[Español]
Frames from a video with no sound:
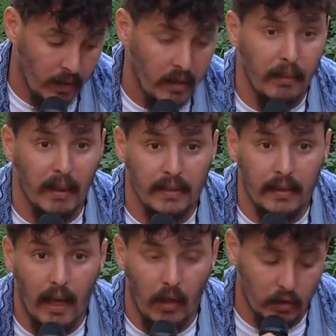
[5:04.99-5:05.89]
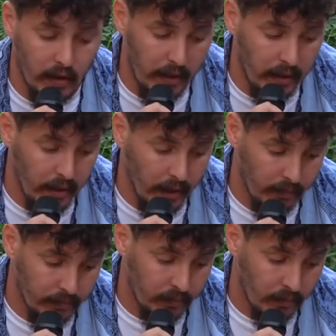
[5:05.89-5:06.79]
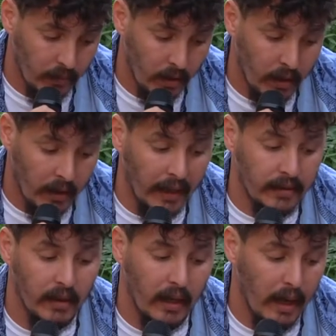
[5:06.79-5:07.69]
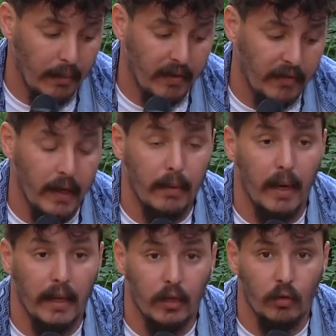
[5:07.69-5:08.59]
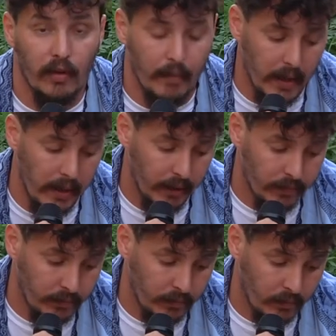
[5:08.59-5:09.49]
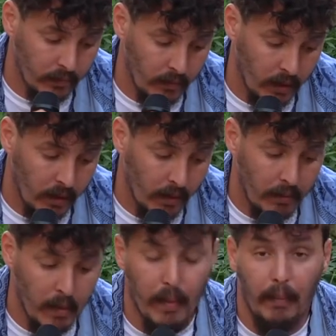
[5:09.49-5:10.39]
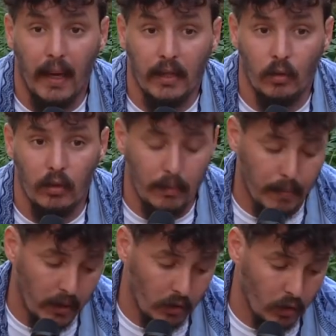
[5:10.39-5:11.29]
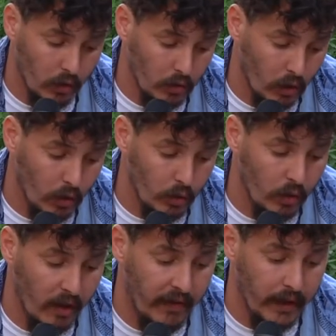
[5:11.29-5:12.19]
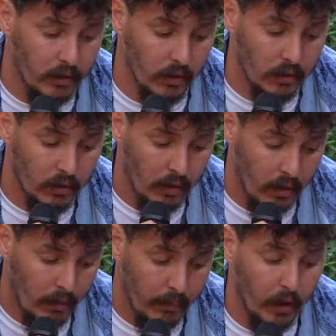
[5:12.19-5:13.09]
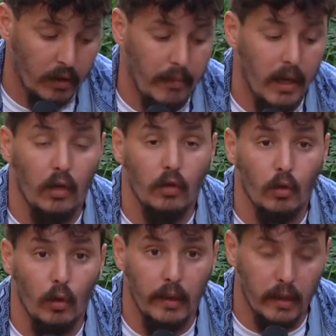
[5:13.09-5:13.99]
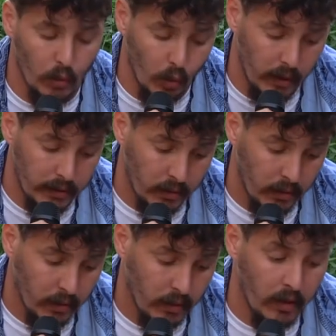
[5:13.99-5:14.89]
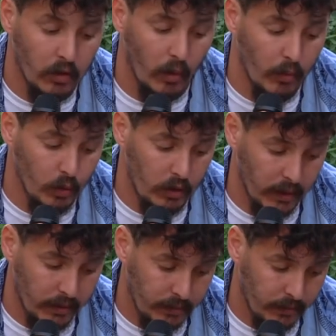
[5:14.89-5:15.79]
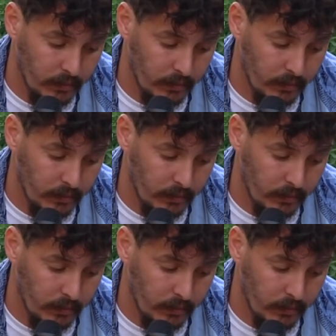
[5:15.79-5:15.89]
Demasiado, se diría. Casi que la prefiere más que a su familia. Mi papá es un tipazo con todos sus defectos, pero también con sus virtudes, que son muchas.